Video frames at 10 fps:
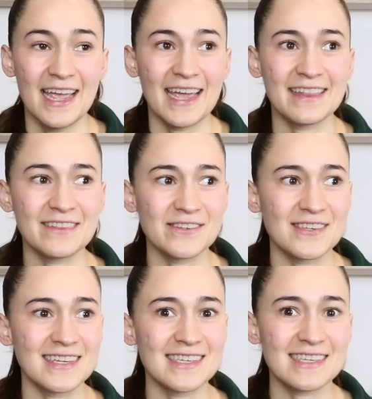
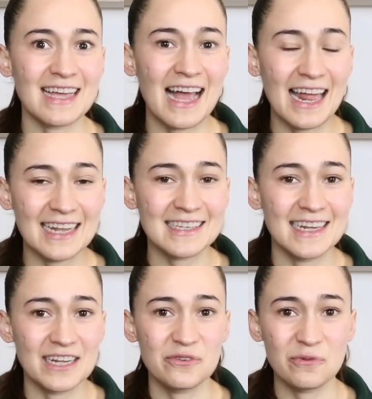Entonces, al
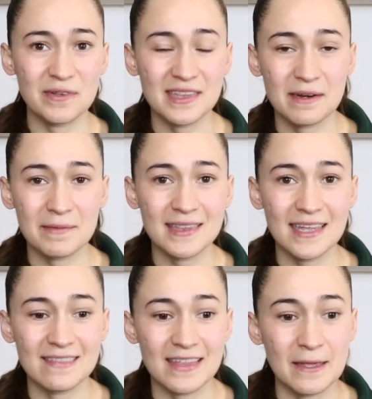hacer ayuno
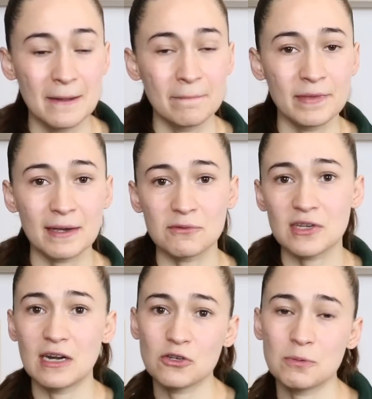intermitente, digamos
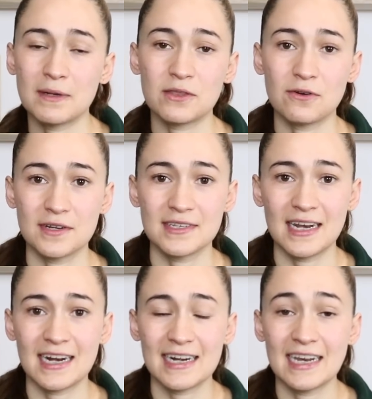que los patrones de
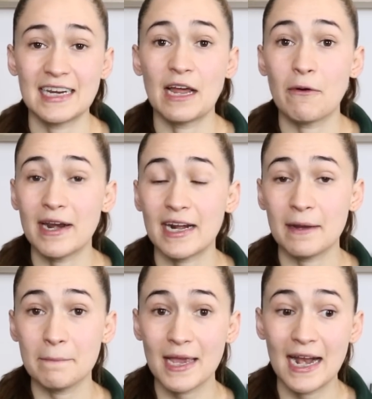la grelina van a
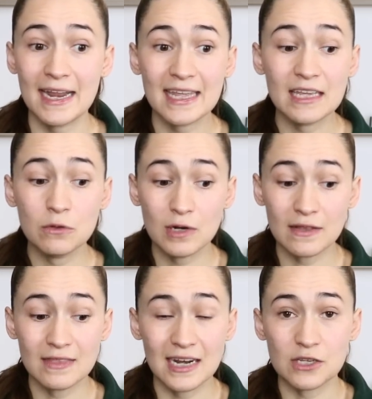cambiar y
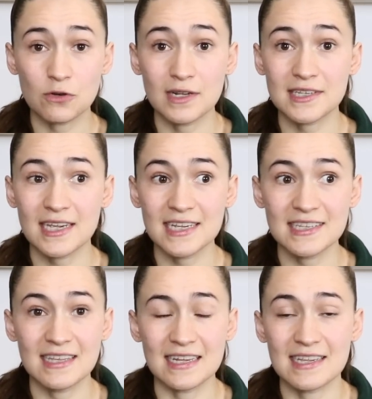durante las horas que
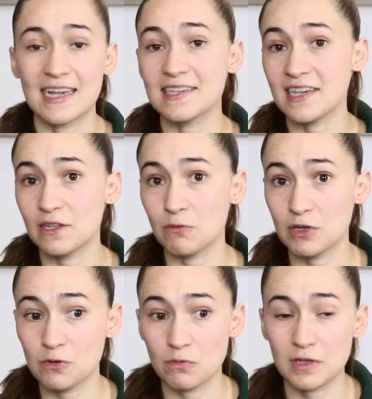estás haciendo
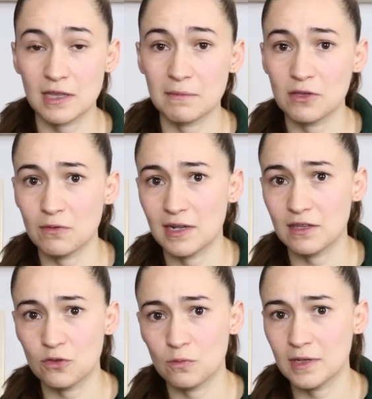ayuno y también
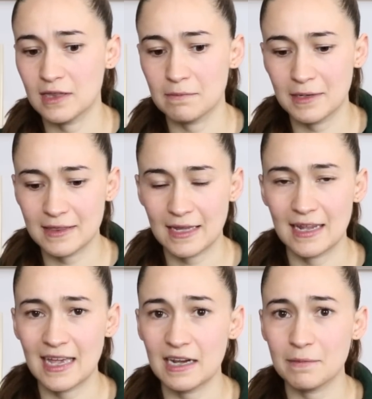durante tu
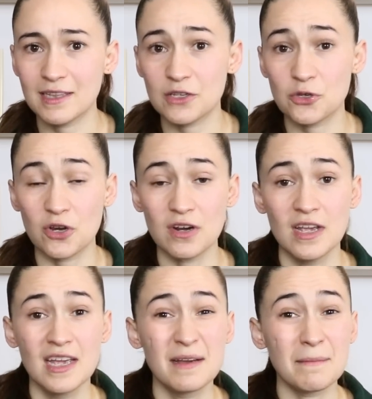ventana de alimentación
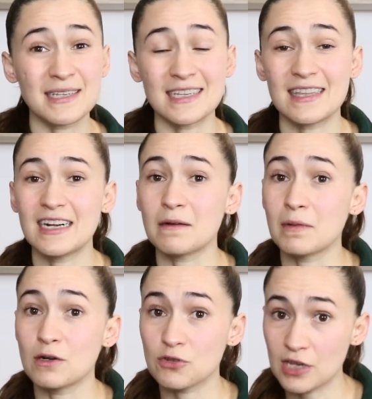vas a tener
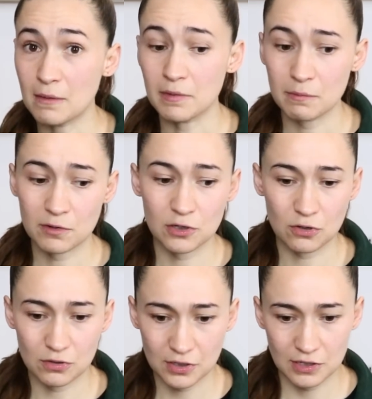menos hambre, porque
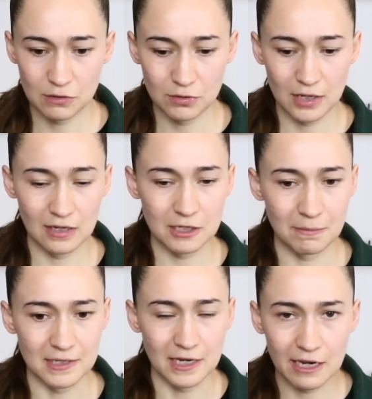yo no sé si a ustedes les
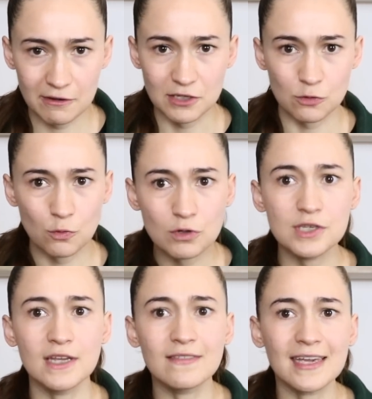pasa que a veces uno
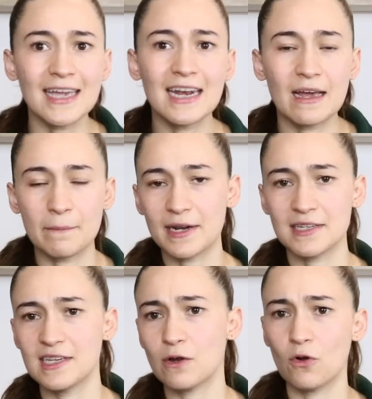siente que el hambre
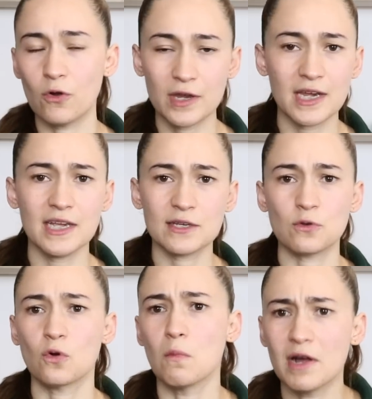es psicológica y que
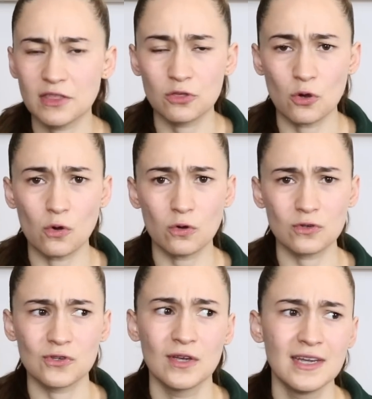son como
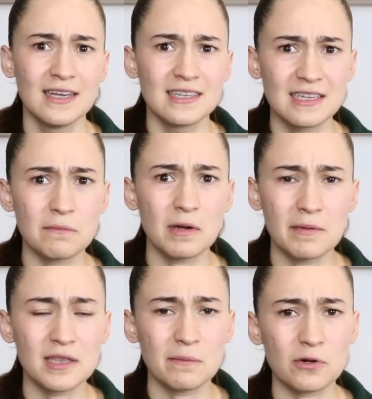antojos
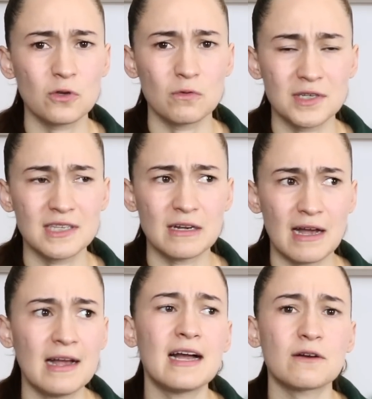simplemente porque uno
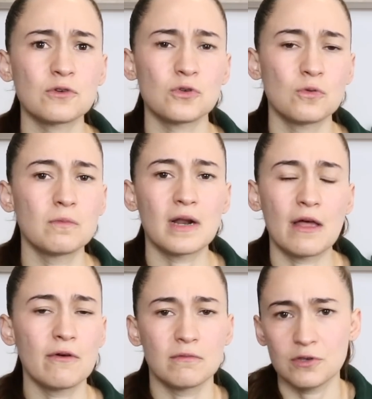está
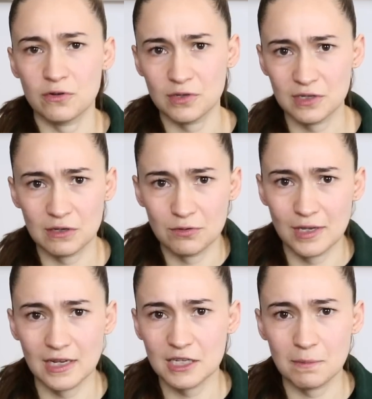acostumbrado, yo no sé si a
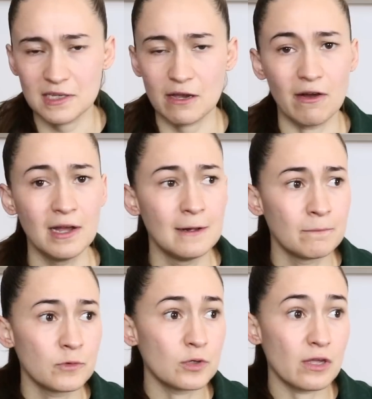ustedes les pasaba,
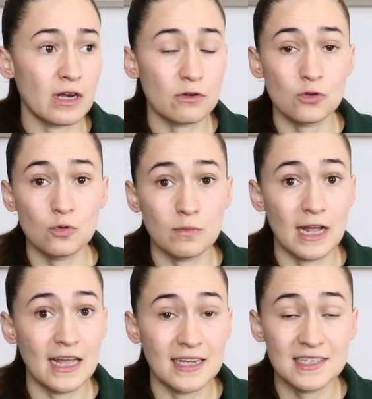yo estaba
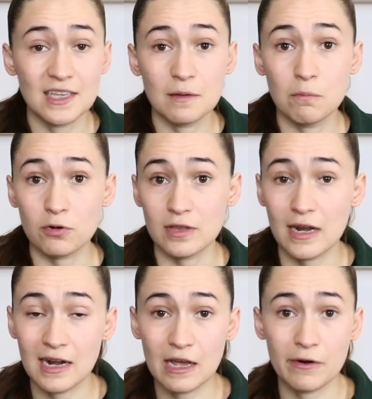acostumbrada de sin
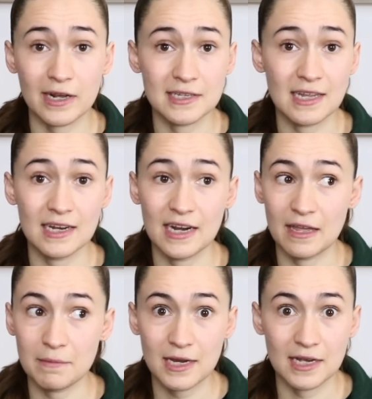importar a la hora que saliera
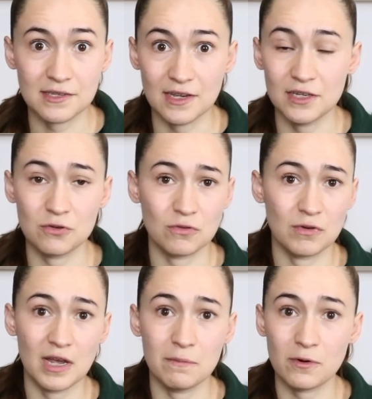de mi casa y yo en
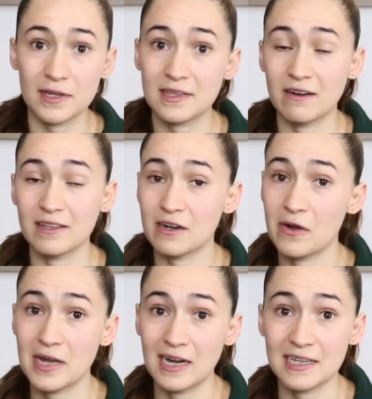una época entraba a
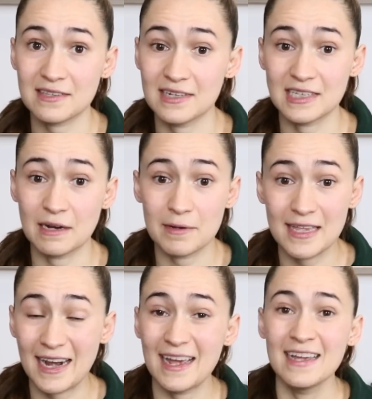trabajar a las 3 de la
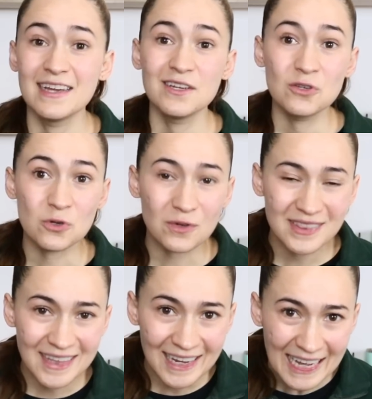mañana, yo
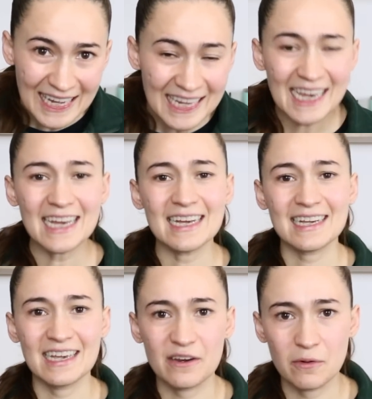tenía
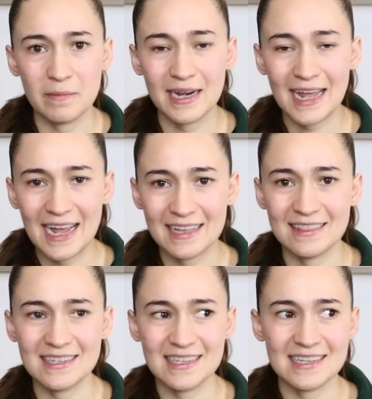que comer
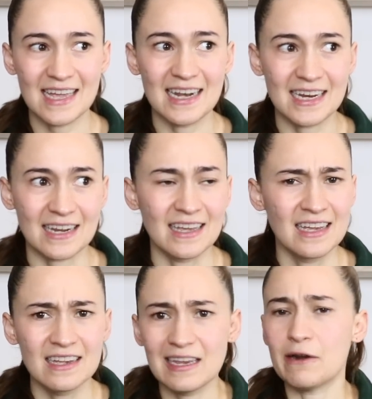antes de
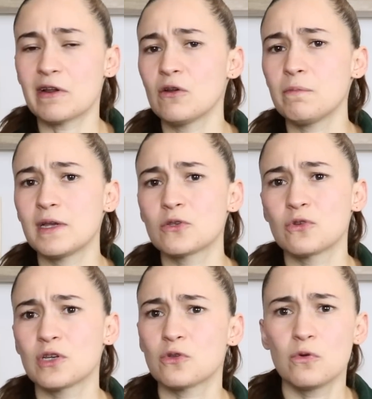salir. Y ahora lo pienso
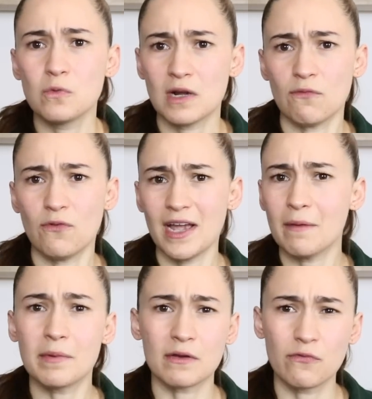y eso nunca
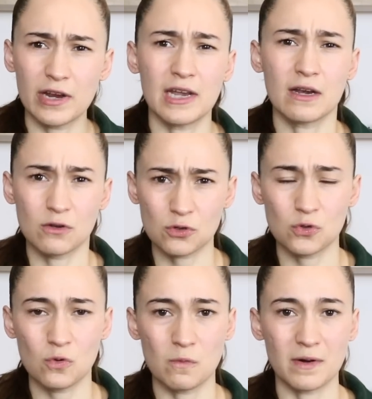hambre, fue
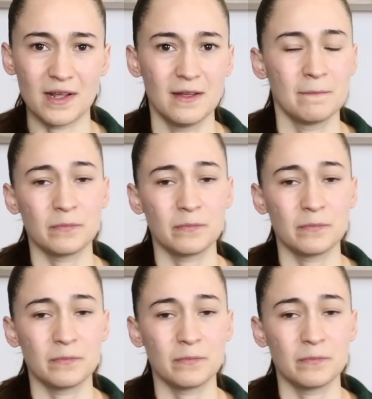costumbre.